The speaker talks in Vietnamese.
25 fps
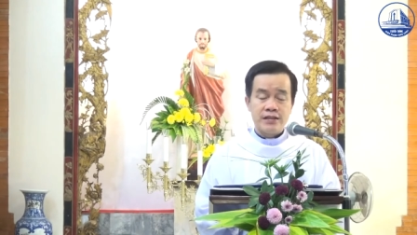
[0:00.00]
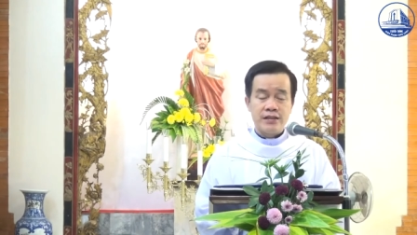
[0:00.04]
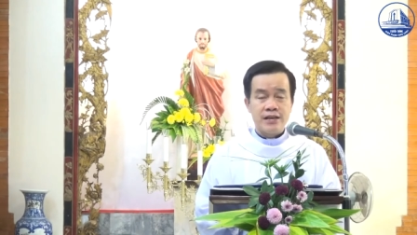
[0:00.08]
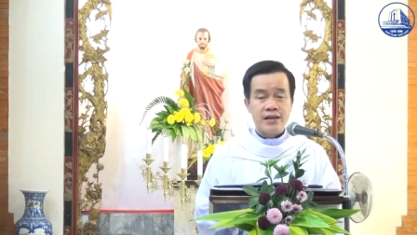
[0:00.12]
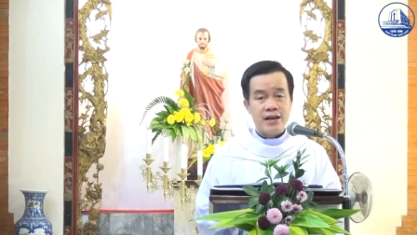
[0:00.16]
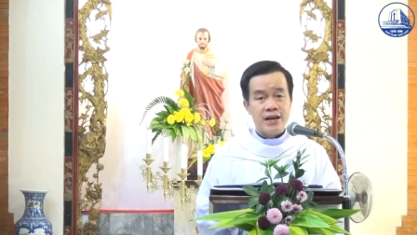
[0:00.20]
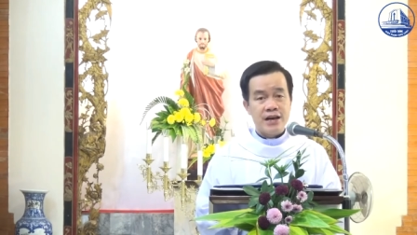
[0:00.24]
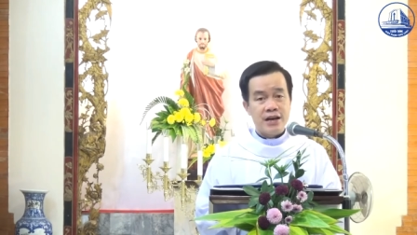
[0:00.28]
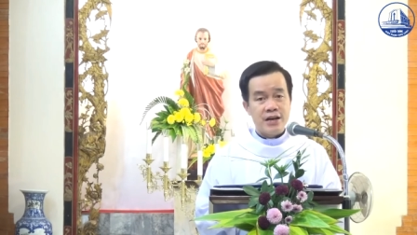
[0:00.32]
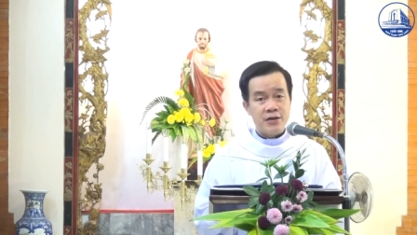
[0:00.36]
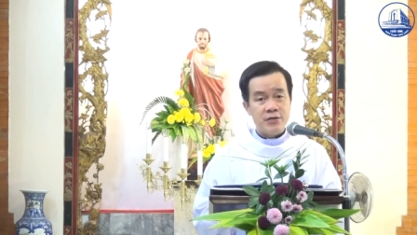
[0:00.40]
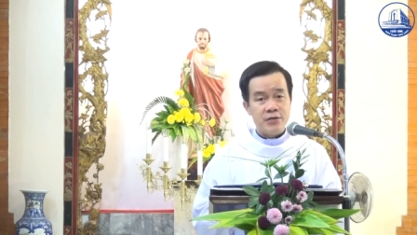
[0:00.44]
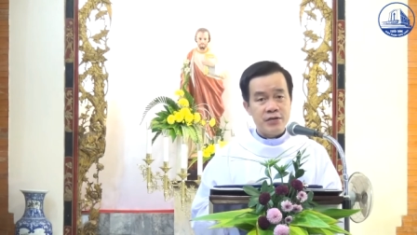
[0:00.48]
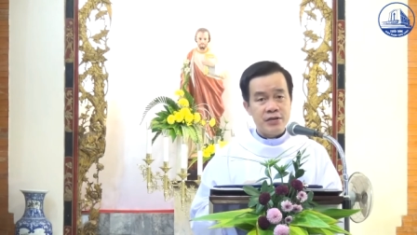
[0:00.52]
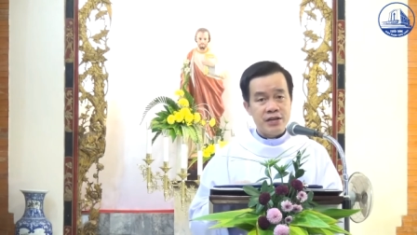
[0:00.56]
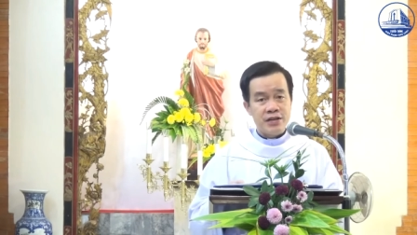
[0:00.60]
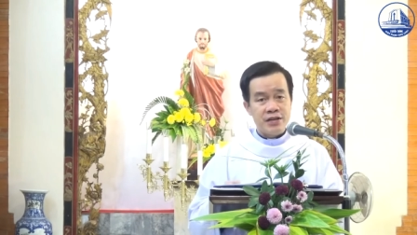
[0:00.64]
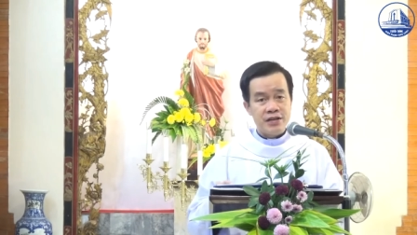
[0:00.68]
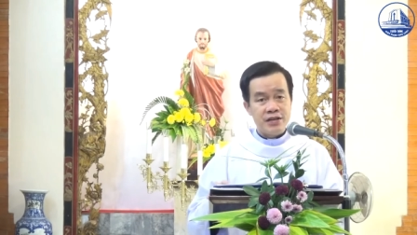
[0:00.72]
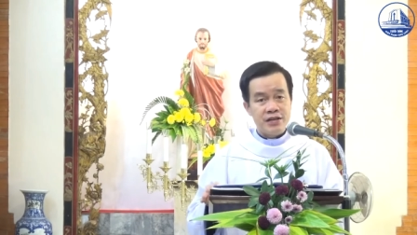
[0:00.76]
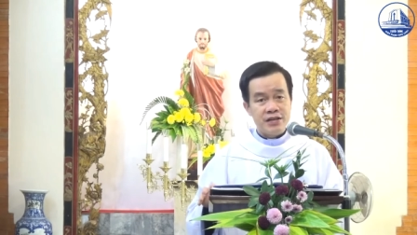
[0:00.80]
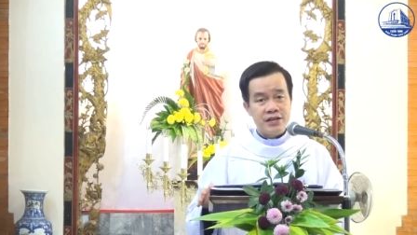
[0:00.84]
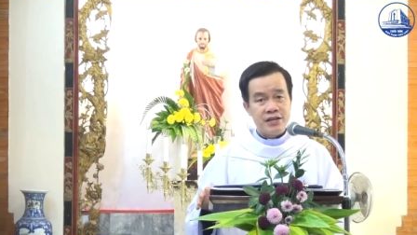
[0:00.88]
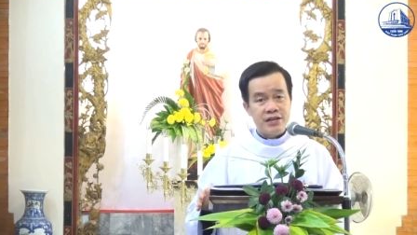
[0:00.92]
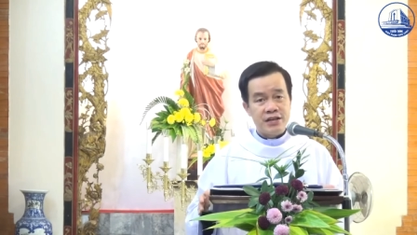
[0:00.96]
Nếu
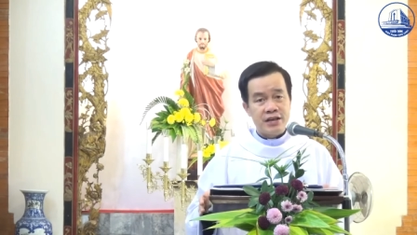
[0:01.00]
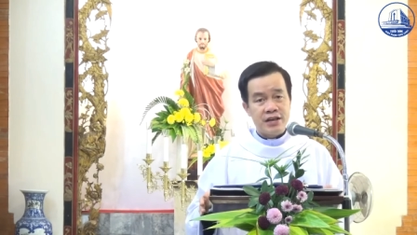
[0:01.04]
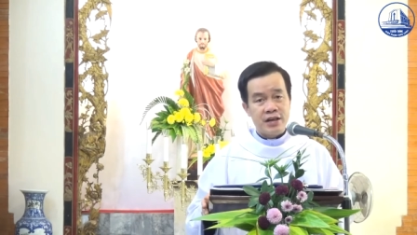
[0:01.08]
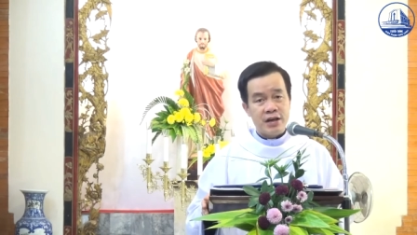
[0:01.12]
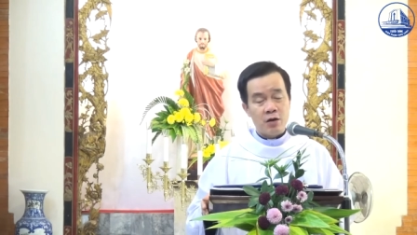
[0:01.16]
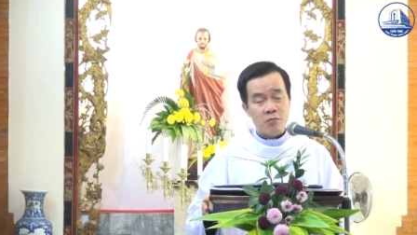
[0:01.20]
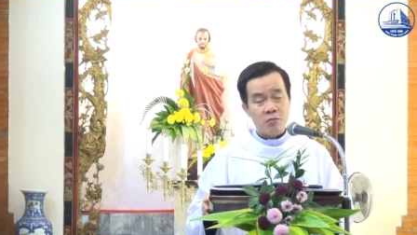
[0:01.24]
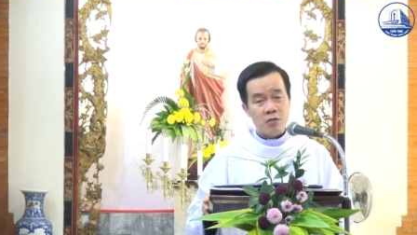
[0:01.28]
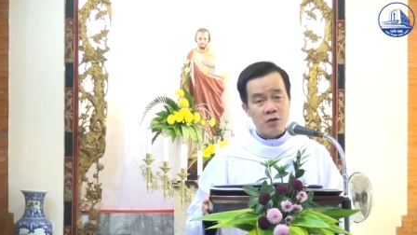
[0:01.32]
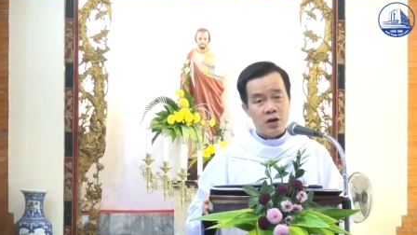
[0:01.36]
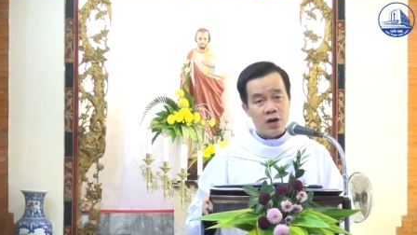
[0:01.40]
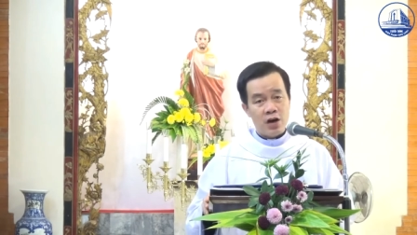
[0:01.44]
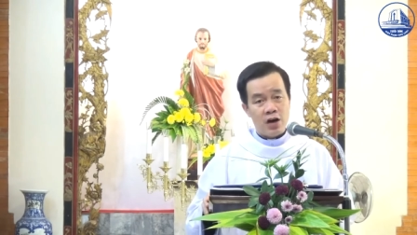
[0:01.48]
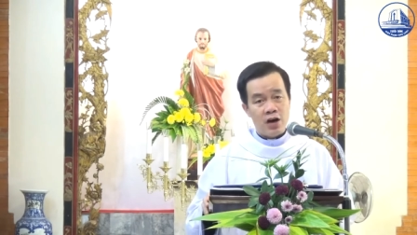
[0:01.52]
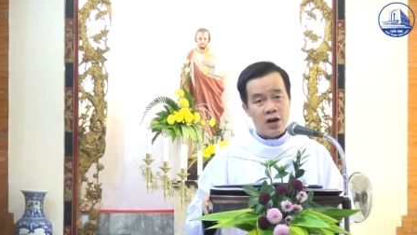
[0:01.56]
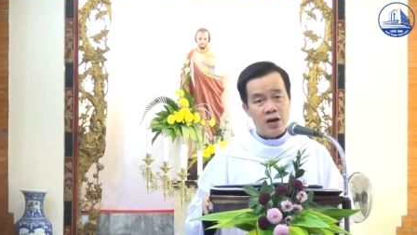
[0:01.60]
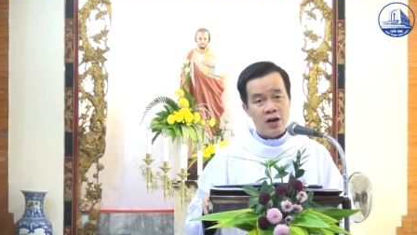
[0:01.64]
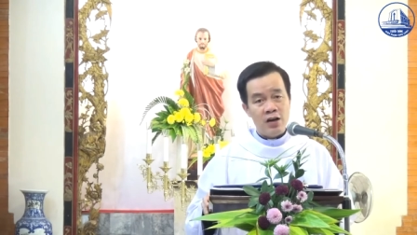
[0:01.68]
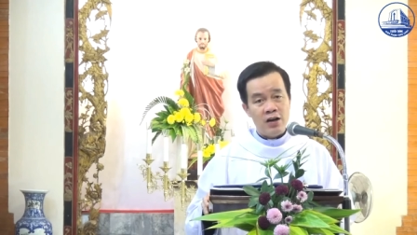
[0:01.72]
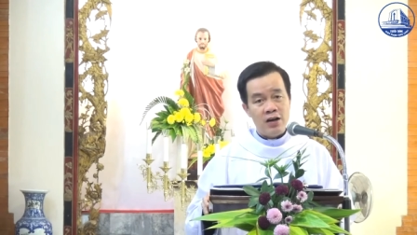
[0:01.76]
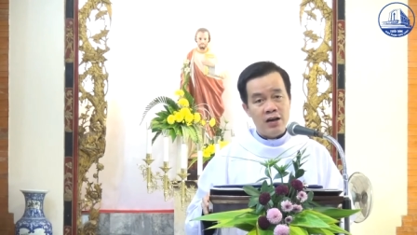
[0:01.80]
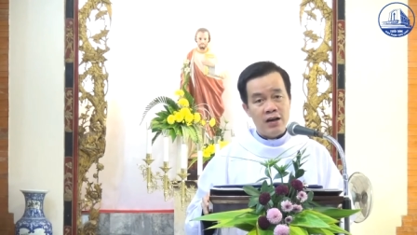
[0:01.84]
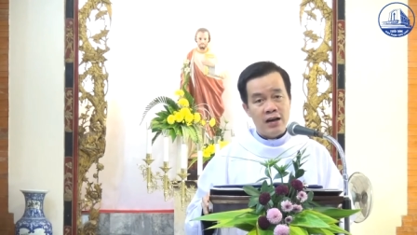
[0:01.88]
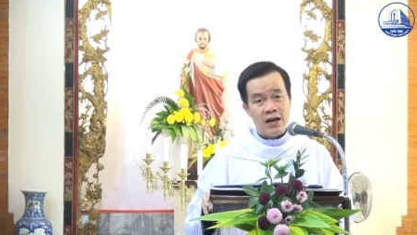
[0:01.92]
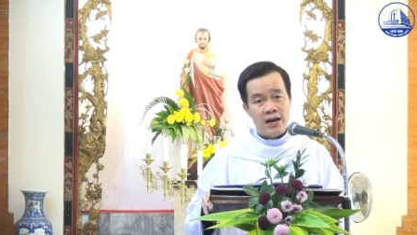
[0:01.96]
như không
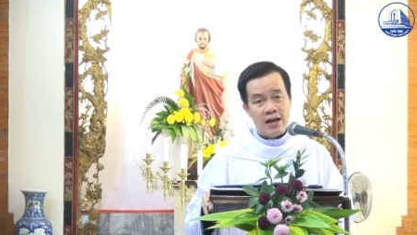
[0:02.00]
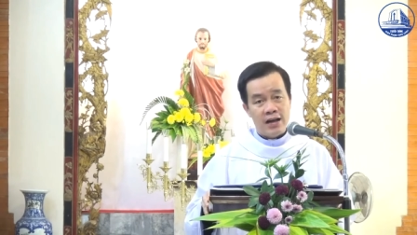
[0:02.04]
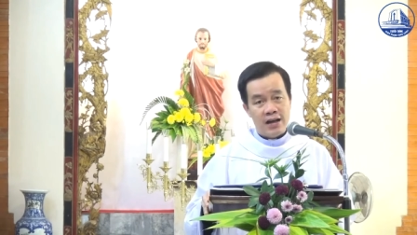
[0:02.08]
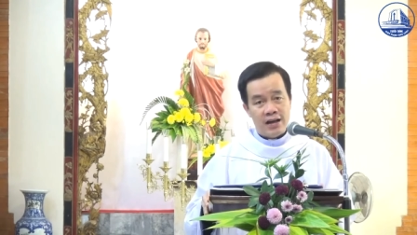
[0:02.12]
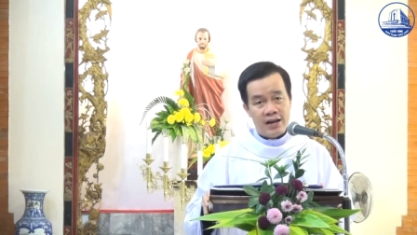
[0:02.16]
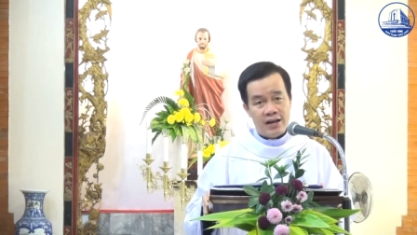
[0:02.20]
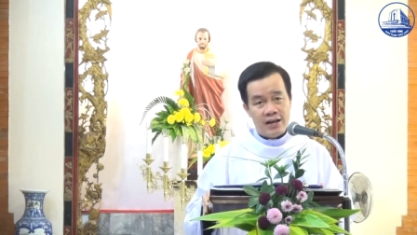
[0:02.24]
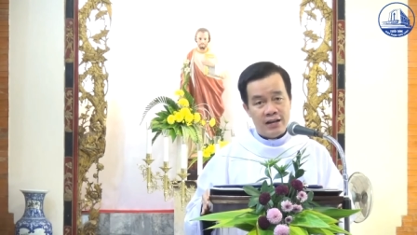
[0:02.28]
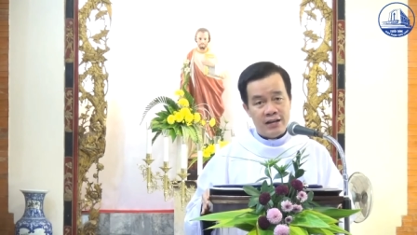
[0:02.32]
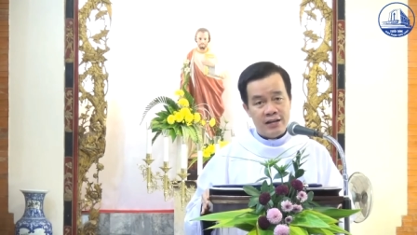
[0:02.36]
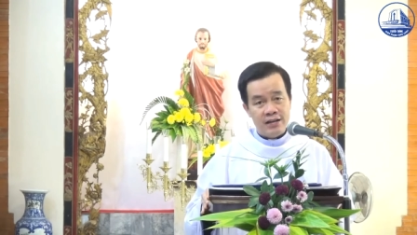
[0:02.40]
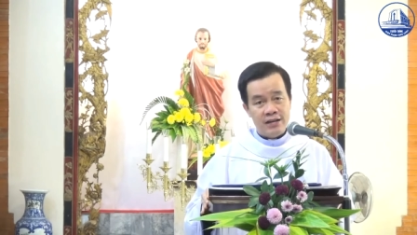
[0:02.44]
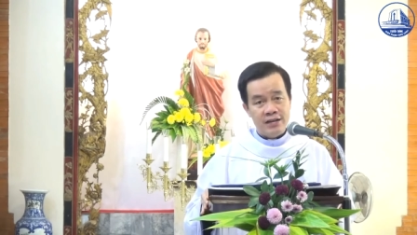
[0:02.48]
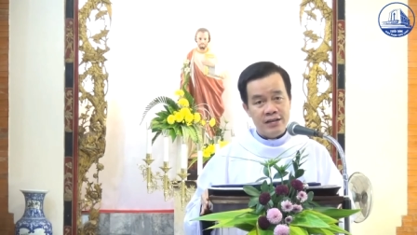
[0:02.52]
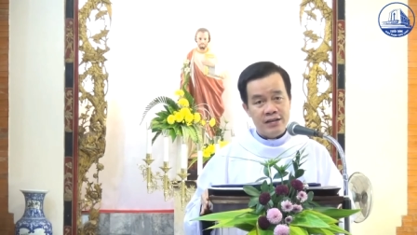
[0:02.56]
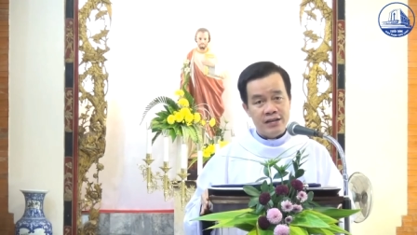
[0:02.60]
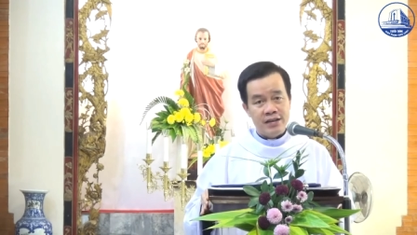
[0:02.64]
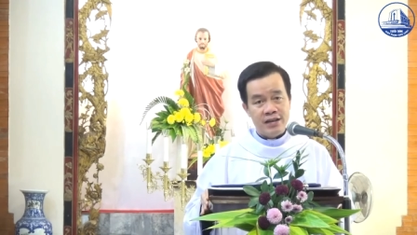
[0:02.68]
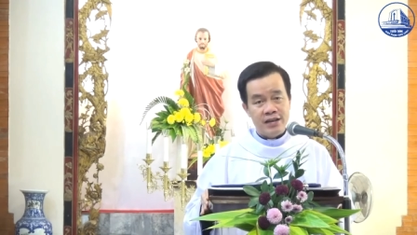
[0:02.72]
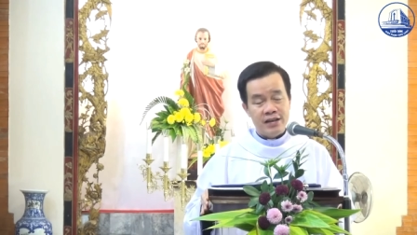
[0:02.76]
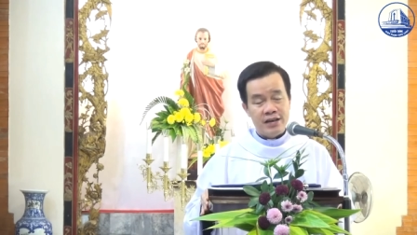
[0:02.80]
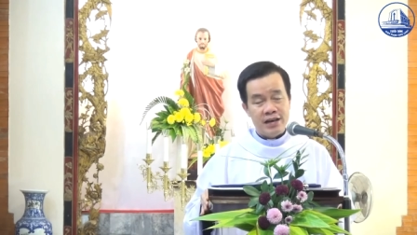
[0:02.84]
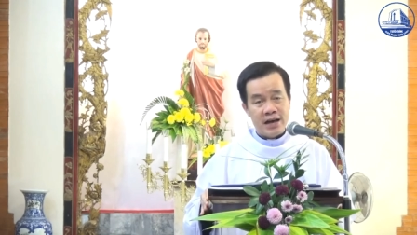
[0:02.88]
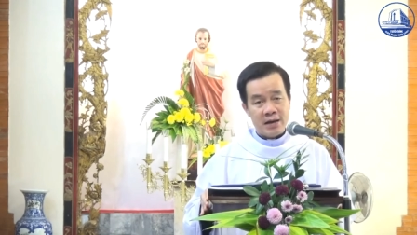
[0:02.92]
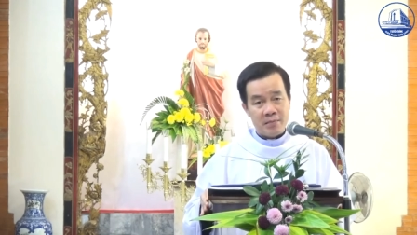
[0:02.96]
có lễ
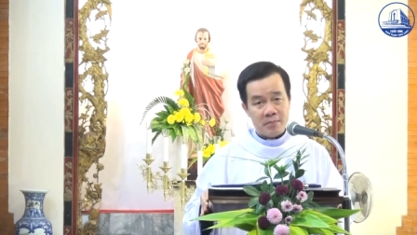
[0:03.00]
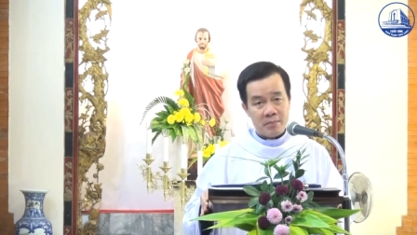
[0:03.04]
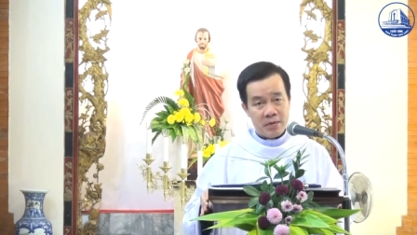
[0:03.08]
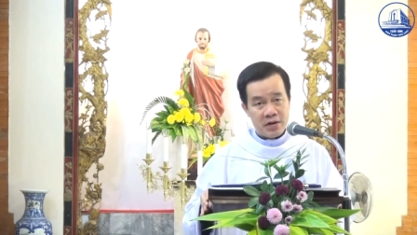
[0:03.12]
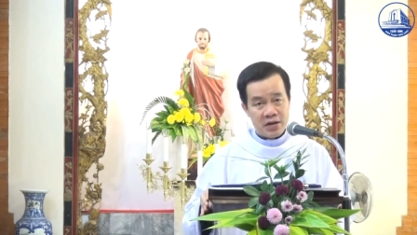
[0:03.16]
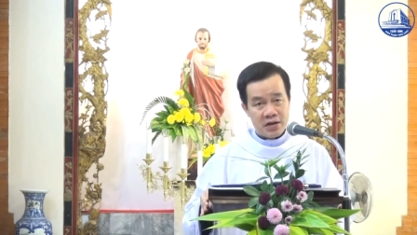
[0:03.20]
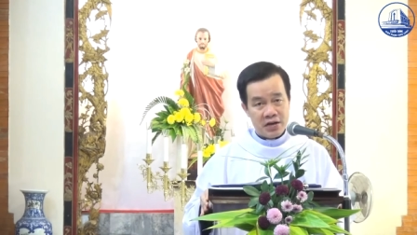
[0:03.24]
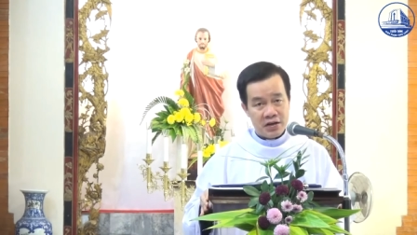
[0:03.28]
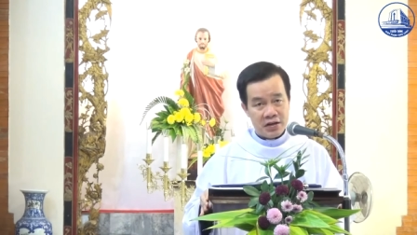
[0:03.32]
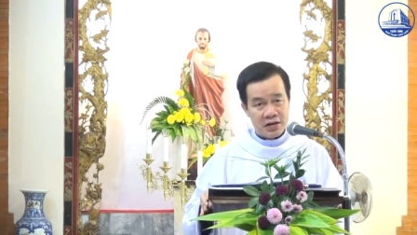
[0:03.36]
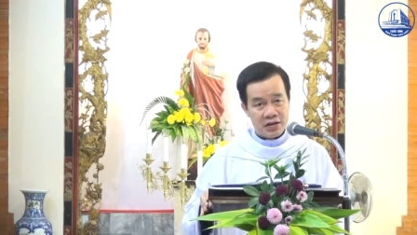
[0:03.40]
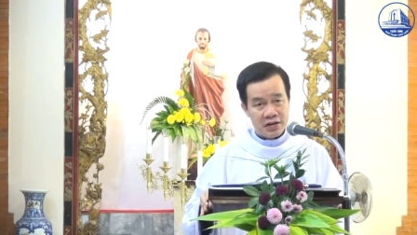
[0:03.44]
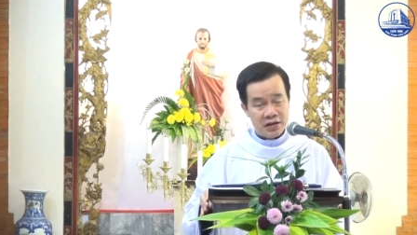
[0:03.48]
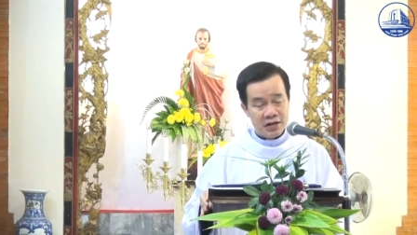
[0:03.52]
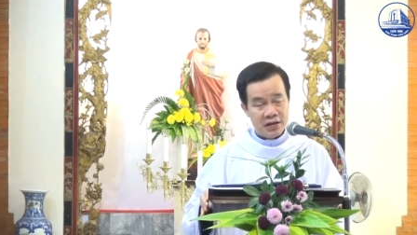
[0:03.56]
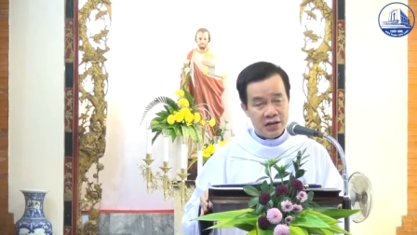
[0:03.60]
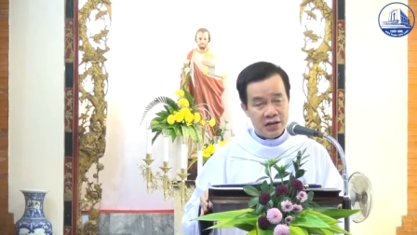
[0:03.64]
gì đặc biệt